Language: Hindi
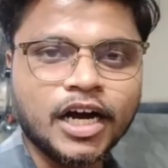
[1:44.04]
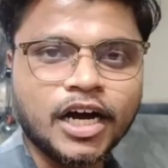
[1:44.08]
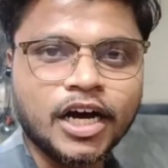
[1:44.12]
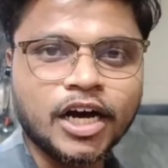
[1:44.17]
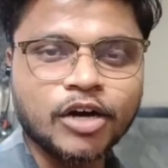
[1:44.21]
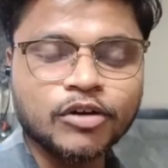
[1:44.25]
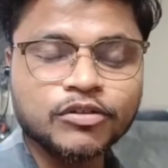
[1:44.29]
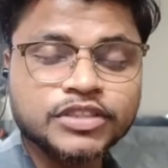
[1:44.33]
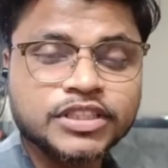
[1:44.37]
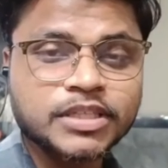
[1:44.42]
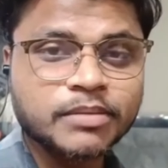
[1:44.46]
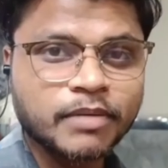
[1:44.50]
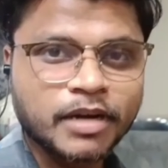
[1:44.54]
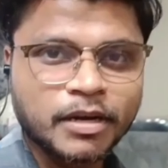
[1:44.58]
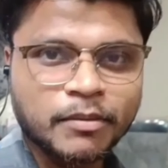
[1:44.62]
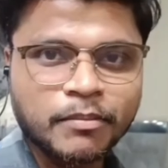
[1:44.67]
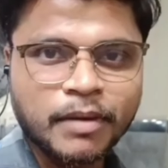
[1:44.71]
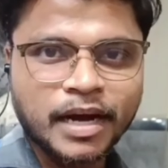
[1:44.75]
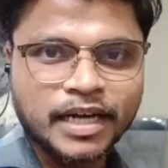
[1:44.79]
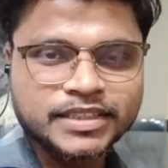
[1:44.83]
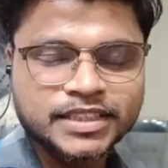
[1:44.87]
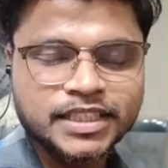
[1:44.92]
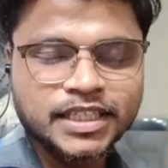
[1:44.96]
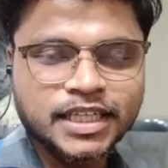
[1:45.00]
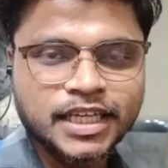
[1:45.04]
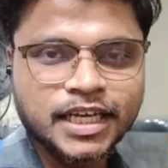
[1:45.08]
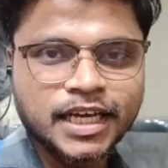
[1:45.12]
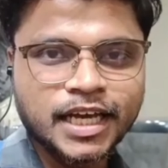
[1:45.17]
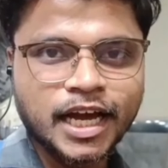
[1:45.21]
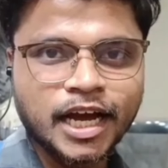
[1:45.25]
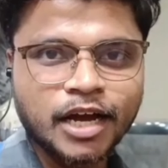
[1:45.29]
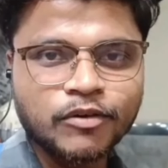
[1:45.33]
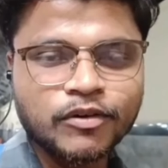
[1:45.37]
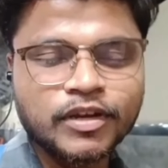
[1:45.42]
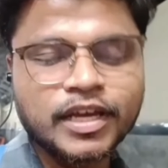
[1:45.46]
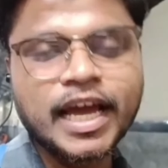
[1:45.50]
आ, उनसे मैंने बातचीत
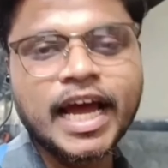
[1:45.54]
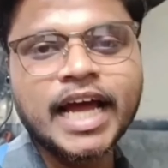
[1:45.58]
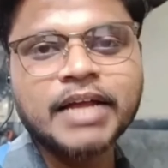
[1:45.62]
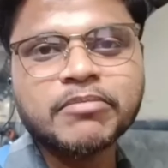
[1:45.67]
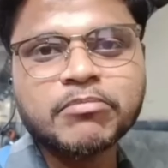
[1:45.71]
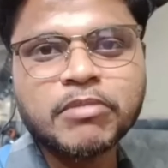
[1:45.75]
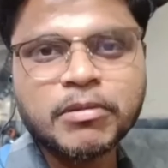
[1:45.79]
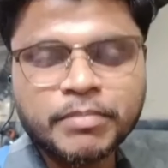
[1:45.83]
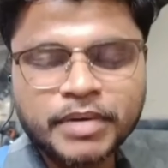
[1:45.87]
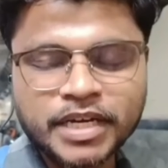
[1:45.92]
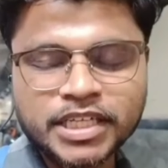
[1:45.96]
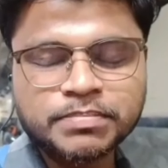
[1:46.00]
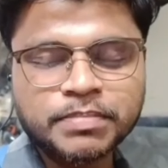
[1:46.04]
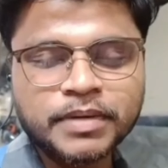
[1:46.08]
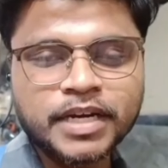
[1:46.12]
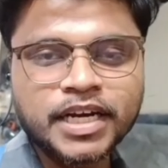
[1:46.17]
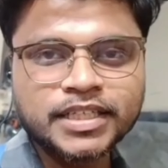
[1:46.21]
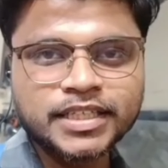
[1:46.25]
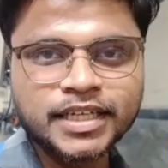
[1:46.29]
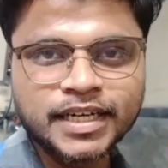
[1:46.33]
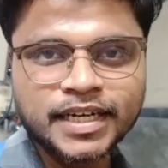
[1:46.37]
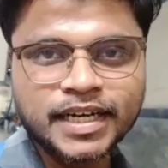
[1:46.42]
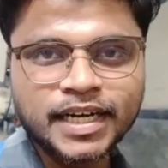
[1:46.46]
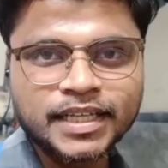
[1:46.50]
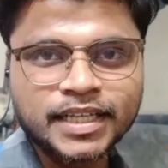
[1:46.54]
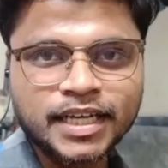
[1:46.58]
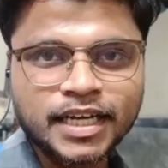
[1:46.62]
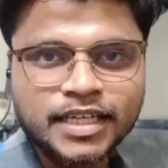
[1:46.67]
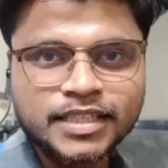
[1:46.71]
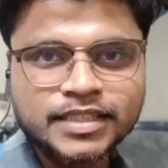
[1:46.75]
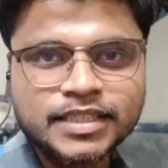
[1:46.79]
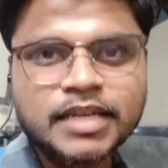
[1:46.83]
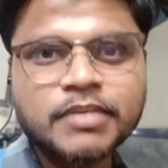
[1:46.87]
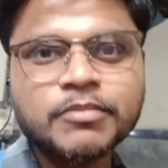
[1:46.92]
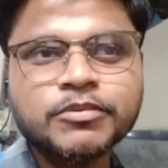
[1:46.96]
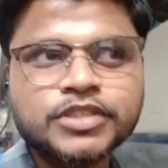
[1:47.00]
किया उनके हाथ में बीएसपी का झंडा
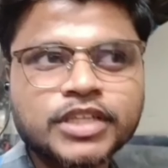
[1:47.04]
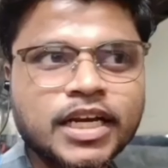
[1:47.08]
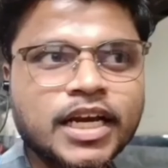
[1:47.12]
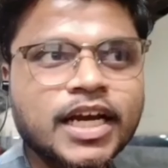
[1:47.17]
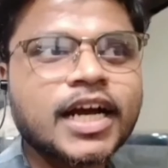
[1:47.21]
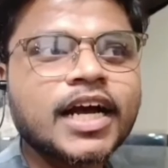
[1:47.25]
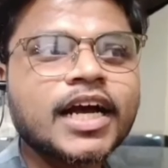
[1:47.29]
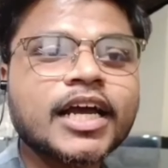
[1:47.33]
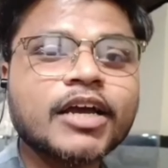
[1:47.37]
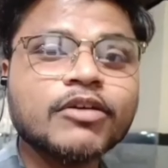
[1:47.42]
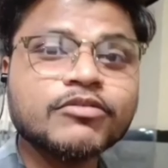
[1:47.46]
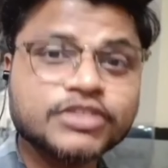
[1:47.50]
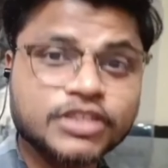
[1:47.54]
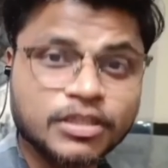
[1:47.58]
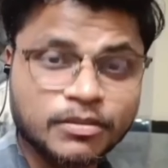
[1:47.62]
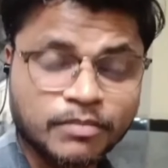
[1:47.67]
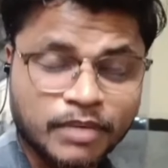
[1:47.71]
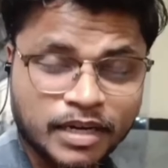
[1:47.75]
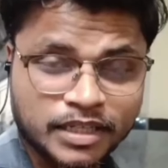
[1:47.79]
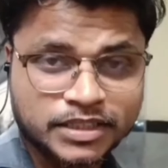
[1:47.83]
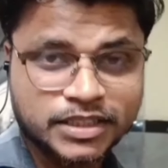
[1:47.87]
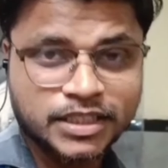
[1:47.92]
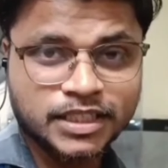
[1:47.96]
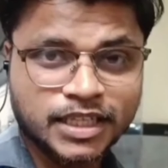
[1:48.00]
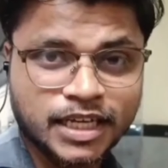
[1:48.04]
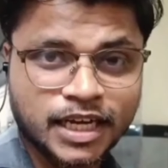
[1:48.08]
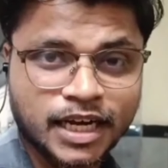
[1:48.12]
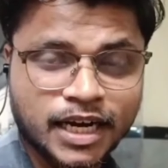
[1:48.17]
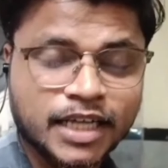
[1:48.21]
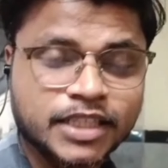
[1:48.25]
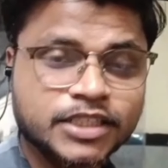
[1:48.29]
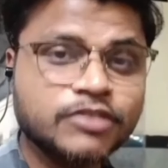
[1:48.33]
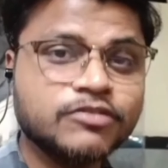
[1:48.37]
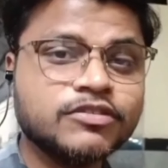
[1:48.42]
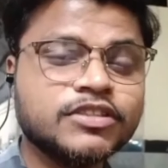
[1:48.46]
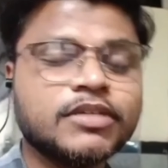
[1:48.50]
था इसलिए मुझे लगा कि उनसे बातचीत
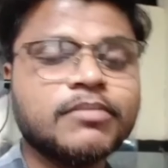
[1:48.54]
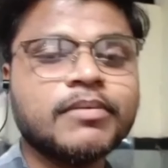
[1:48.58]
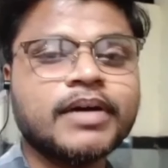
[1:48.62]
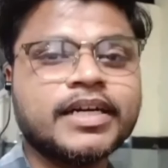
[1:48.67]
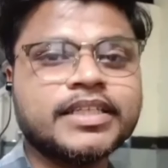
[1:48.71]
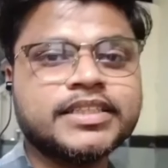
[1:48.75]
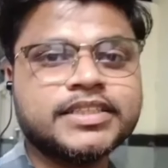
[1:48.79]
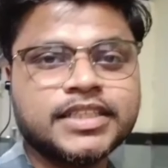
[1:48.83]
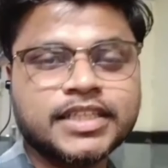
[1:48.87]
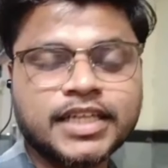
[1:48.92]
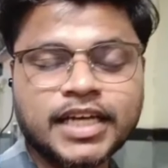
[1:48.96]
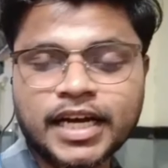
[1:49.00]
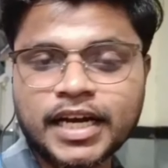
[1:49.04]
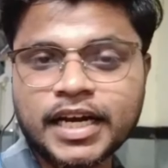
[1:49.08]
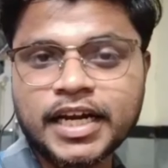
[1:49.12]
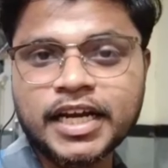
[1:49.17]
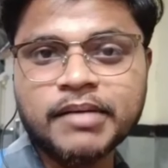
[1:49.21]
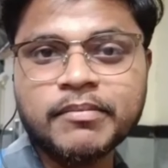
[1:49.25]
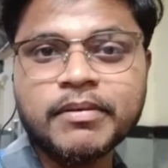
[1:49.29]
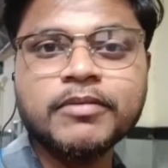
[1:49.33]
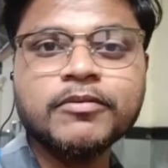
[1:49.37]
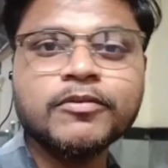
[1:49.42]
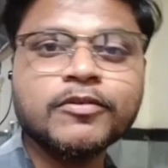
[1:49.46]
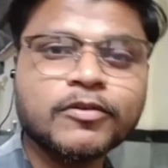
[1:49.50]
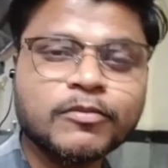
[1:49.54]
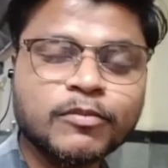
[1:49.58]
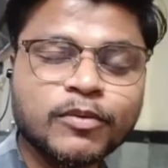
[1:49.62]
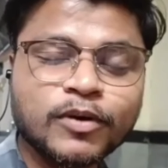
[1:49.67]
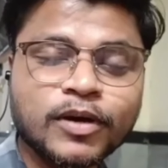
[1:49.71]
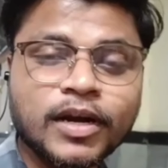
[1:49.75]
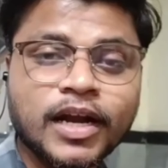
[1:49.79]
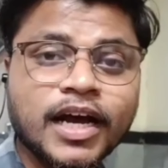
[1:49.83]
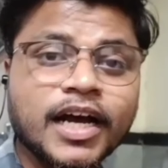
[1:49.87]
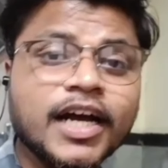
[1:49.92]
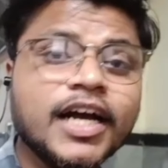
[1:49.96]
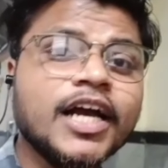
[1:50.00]
करना है तो उनसे बातचीत करने के बाद
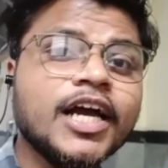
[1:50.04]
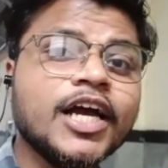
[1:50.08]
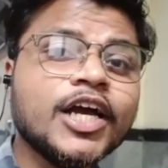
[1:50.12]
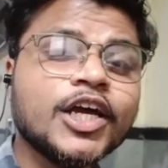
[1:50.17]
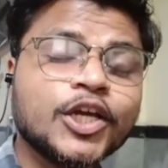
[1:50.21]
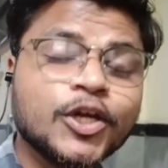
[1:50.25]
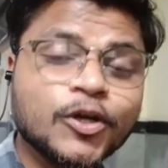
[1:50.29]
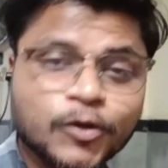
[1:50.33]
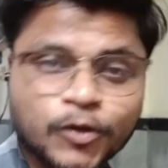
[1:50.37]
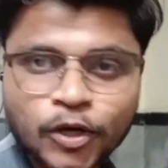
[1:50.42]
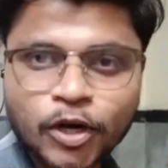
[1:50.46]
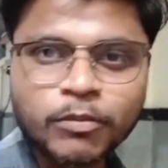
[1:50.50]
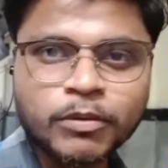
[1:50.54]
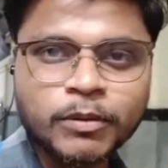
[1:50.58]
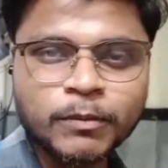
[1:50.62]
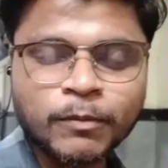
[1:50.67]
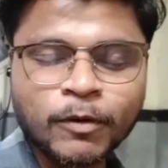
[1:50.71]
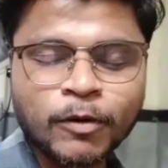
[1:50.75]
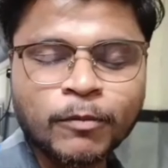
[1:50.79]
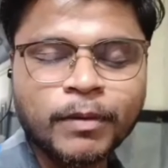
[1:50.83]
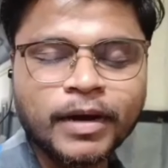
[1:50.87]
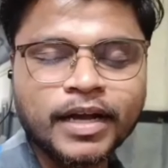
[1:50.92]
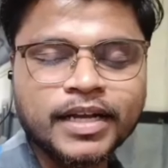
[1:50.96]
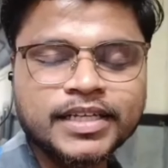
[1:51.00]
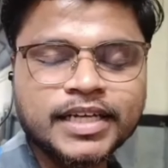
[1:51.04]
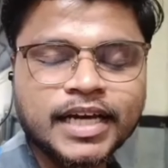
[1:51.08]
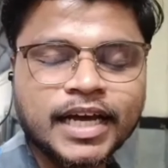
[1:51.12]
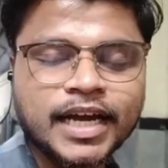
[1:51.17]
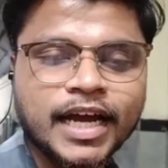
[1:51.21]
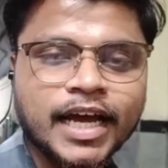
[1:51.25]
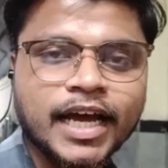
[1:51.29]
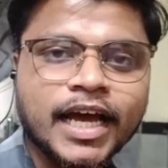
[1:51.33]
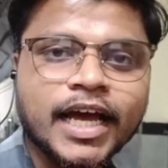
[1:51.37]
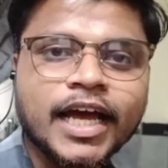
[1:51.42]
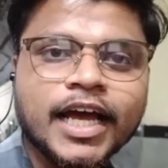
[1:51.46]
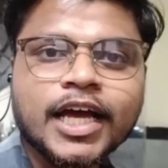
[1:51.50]
उन्होंने बोला कि उनको भी भोपाल
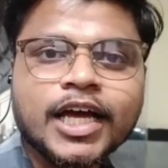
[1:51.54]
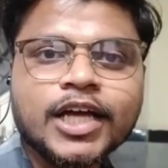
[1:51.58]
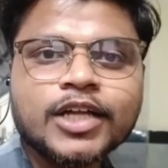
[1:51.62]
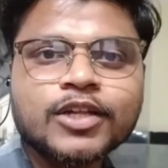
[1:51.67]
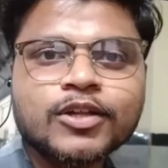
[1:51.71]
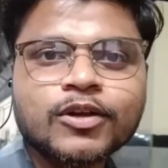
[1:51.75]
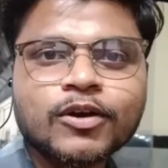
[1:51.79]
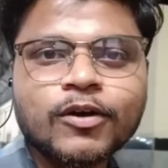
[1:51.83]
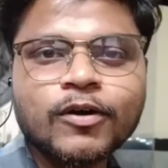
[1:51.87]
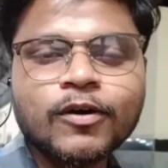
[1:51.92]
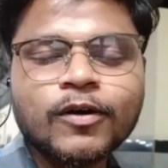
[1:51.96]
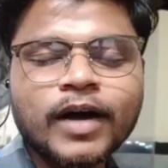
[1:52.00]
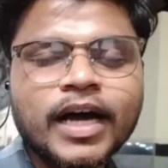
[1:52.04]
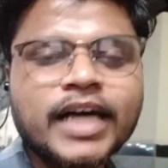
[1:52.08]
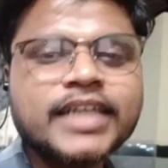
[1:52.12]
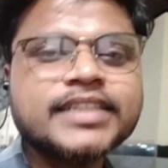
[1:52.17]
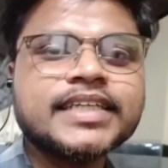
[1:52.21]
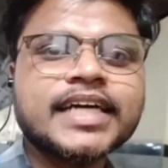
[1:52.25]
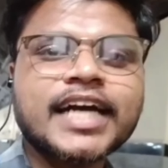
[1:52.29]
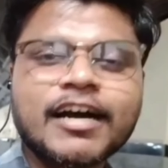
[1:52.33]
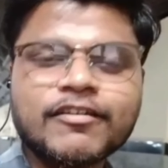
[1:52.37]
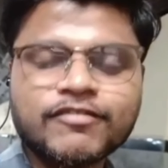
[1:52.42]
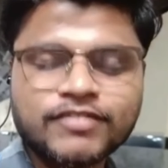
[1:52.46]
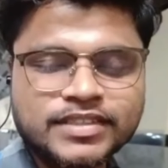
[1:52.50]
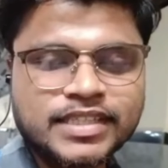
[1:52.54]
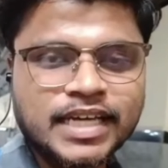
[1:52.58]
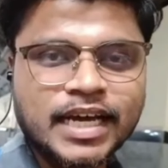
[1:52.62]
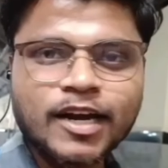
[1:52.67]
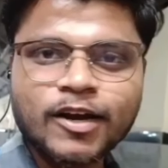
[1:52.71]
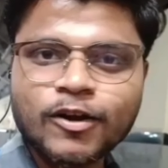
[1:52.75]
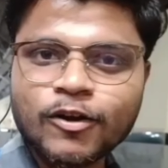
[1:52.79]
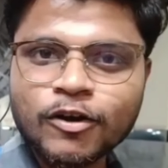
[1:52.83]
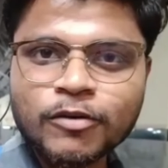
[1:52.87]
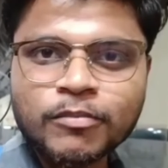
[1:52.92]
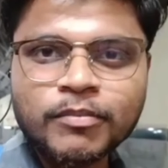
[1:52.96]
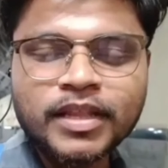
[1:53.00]
जाना है तो ऐसे काफ़ी
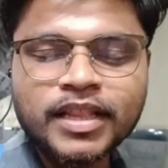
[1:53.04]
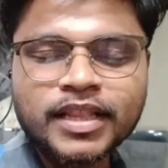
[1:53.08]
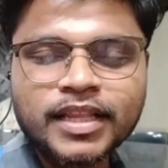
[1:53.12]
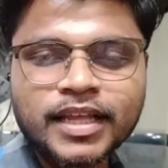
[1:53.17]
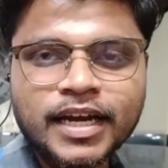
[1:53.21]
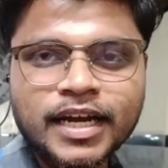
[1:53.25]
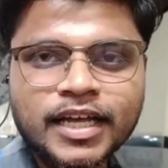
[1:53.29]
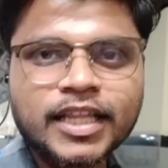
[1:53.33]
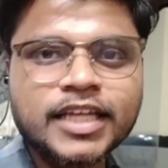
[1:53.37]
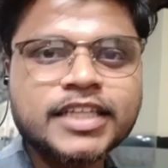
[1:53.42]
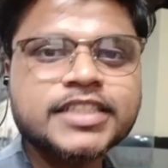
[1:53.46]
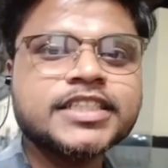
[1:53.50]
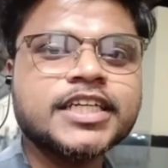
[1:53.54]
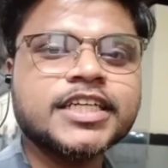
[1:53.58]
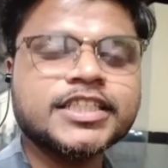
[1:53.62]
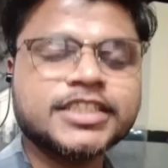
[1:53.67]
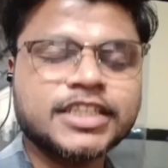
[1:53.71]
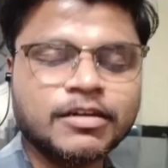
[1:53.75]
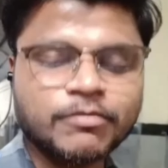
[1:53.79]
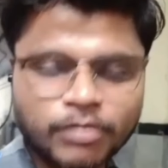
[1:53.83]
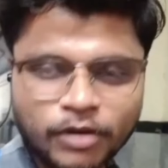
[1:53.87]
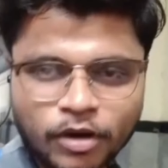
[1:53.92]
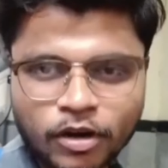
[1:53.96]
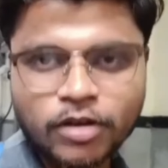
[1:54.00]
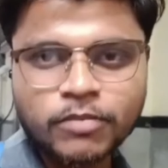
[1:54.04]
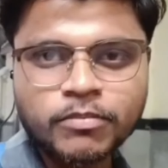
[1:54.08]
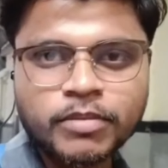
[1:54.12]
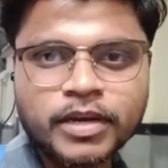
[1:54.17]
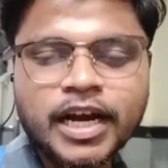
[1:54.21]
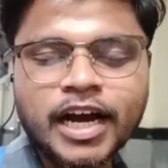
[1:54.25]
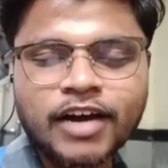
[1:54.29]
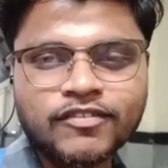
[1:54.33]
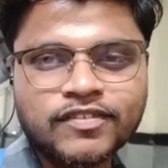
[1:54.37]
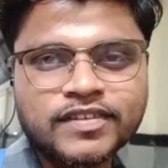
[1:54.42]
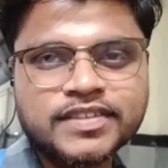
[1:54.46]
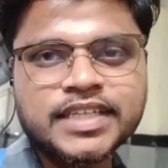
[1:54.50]
सारे लोग मिलते रहते स्टेशन पर और
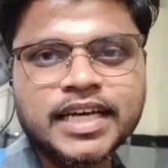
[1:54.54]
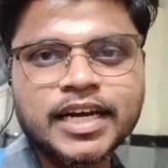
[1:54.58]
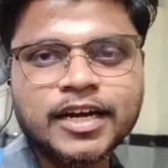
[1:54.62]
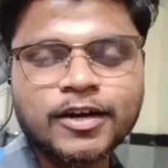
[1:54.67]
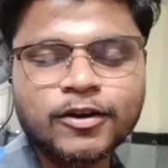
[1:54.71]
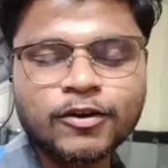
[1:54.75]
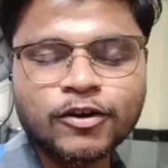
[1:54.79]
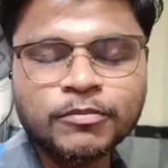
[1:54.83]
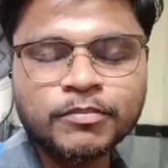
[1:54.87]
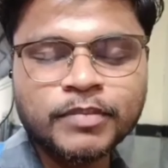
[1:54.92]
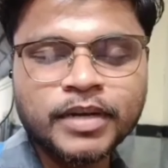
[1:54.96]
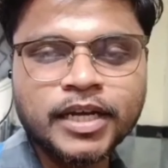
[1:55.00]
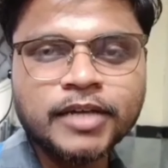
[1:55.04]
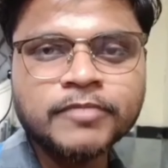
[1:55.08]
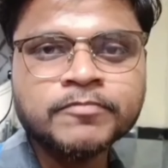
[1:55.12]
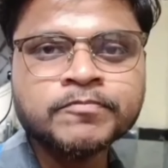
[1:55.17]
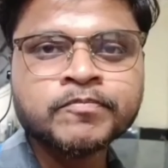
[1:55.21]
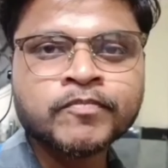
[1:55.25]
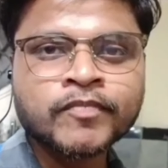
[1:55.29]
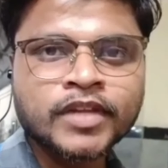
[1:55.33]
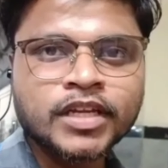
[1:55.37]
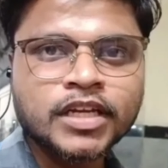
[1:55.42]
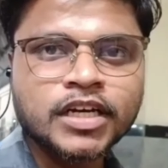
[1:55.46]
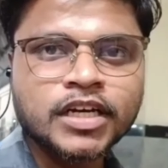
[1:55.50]
भी काफ़ी सारे लोग मिले